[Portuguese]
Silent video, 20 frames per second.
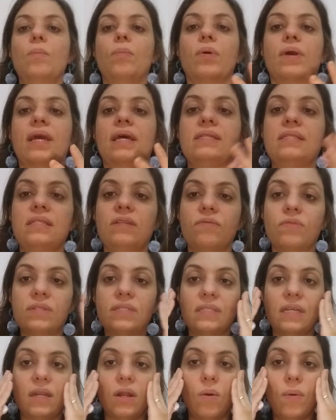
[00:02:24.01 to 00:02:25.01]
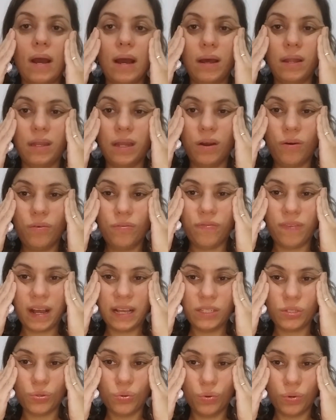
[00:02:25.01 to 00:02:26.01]
Porque assim você não, não
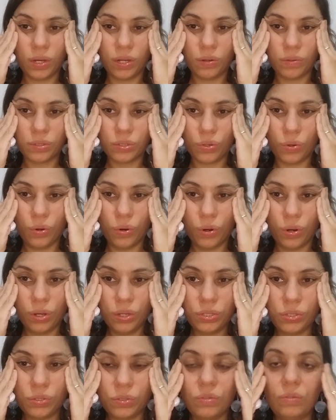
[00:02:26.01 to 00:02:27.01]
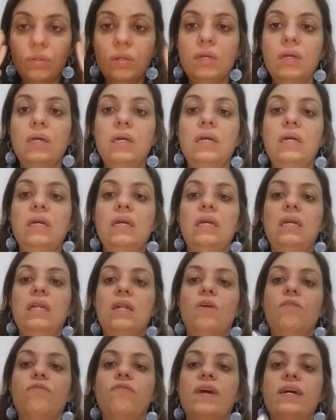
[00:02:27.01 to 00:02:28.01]
faz ruga no seu rosto e
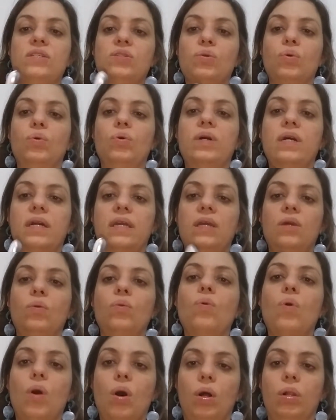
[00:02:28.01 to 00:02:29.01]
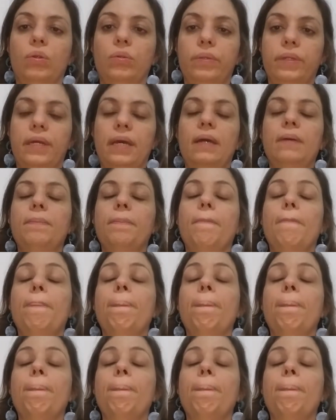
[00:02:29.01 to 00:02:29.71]
não faz ruga aqui no colo, né?